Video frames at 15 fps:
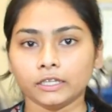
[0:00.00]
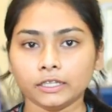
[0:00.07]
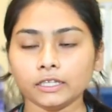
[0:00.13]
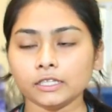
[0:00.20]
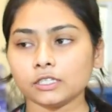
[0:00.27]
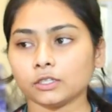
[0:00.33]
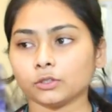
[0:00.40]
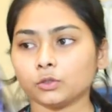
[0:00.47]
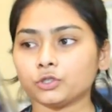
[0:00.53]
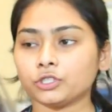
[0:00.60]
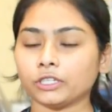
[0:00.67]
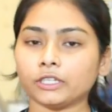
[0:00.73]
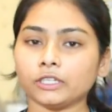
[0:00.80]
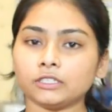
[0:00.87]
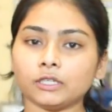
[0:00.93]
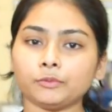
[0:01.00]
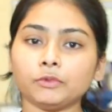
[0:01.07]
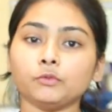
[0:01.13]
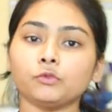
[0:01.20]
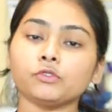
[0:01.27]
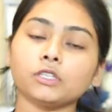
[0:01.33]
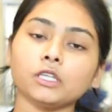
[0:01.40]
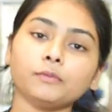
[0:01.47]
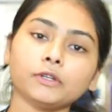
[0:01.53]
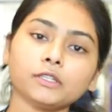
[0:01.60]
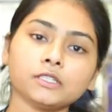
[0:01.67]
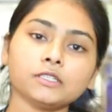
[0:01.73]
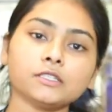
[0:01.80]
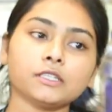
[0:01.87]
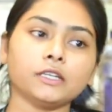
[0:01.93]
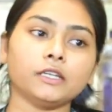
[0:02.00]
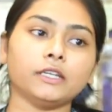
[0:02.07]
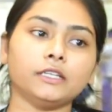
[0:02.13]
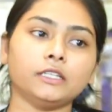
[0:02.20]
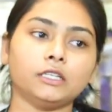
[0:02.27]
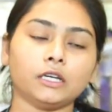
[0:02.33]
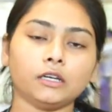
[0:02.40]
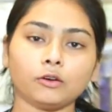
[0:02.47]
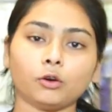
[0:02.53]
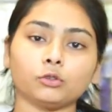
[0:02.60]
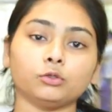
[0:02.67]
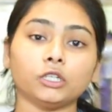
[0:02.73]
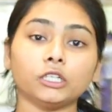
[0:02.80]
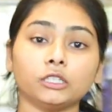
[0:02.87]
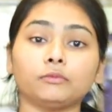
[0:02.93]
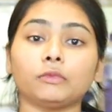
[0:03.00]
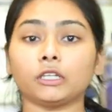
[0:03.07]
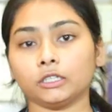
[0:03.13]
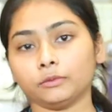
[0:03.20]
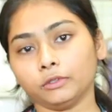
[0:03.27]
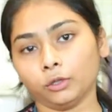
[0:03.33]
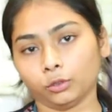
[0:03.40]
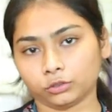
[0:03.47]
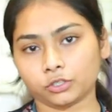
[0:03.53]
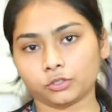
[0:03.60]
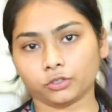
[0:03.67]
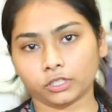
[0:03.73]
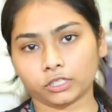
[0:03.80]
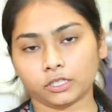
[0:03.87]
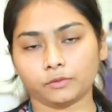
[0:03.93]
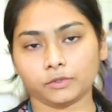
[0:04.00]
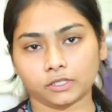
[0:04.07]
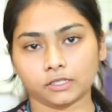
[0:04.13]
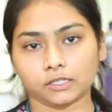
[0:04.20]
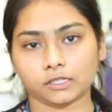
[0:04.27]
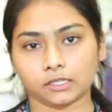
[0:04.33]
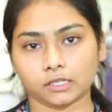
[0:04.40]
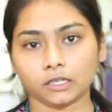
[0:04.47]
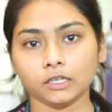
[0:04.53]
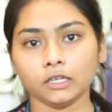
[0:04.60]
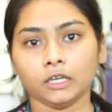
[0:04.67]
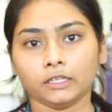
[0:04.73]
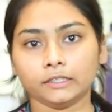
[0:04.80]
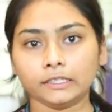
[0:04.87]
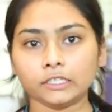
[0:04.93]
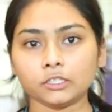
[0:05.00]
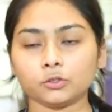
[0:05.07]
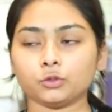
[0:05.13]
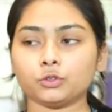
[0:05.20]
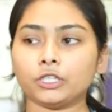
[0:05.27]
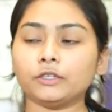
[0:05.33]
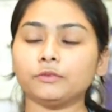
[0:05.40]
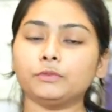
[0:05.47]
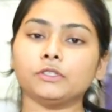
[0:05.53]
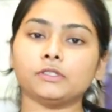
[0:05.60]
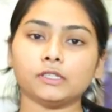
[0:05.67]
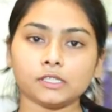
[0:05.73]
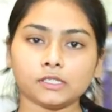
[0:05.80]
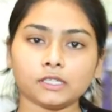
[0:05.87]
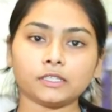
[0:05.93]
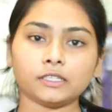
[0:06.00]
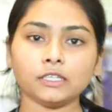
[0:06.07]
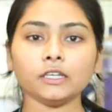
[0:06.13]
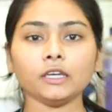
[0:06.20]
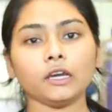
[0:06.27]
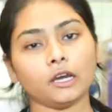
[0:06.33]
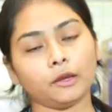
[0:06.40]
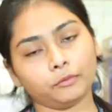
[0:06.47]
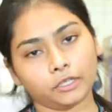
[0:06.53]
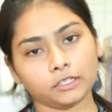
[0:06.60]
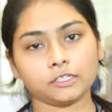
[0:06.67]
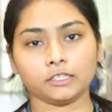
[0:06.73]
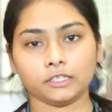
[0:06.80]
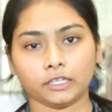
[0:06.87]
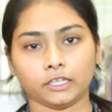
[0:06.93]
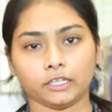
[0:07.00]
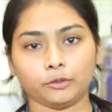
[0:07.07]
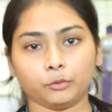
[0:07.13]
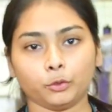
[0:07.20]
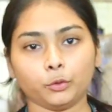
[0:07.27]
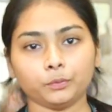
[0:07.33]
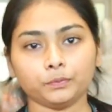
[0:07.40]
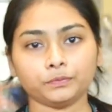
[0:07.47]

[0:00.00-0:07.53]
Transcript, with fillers: ঠিক আছে তো সেক্ষেত্রে আপনি বুঝতেই পারছেন যে এইটা কতটা ডিমান্ডেবল হতে চলেছে বিজনেসটা ঠিক আছে তো সেই বিজনেসটা কি আমরা আজকে দেখে নেব